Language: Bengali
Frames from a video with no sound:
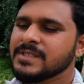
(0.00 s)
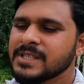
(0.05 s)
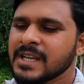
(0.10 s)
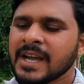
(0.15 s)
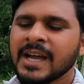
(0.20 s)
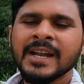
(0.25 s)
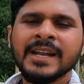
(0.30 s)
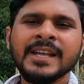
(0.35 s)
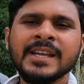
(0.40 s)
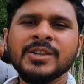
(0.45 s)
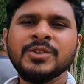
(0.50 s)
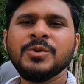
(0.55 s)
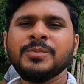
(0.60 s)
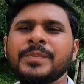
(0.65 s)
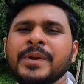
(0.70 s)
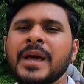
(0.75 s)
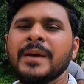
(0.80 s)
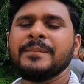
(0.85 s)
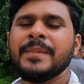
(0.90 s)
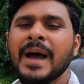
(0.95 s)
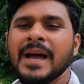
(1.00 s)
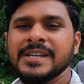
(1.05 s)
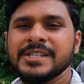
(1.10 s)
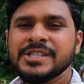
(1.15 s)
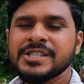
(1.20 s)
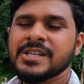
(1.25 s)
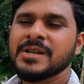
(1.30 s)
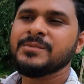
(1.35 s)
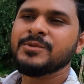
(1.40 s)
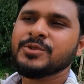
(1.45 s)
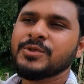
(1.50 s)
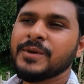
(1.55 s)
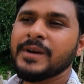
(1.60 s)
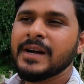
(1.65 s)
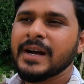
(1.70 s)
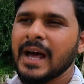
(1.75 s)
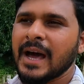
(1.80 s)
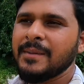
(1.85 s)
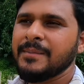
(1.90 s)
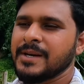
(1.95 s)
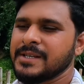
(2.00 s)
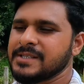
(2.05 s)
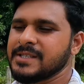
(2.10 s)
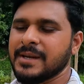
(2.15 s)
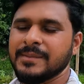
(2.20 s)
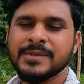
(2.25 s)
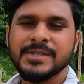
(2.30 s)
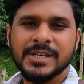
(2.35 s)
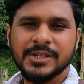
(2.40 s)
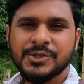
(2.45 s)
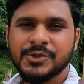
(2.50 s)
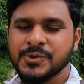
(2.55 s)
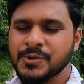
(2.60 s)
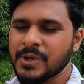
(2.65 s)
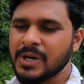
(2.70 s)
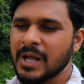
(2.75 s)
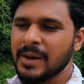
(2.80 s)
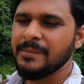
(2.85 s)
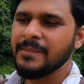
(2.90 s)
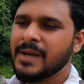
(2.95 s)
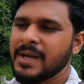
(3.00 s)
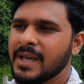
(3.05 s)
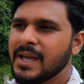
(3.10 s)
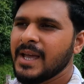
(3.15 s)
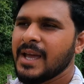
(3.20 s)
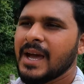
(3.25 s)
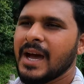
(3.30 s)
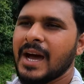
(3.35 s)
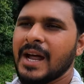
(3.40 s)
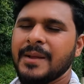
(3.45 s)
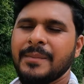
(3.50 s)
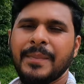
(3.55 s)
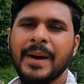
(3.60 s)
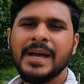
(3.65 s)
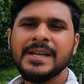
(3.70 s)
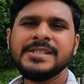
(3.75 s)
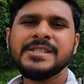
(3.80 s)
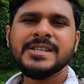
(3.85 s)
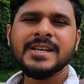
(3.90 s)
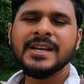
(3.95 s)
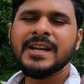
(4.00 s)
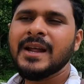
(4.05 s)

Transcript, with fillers: যেখানে কিন্তু প্রায় বাইশটা মতো গ্রাম আছে আমি যা শুনলাম আর বাইশটা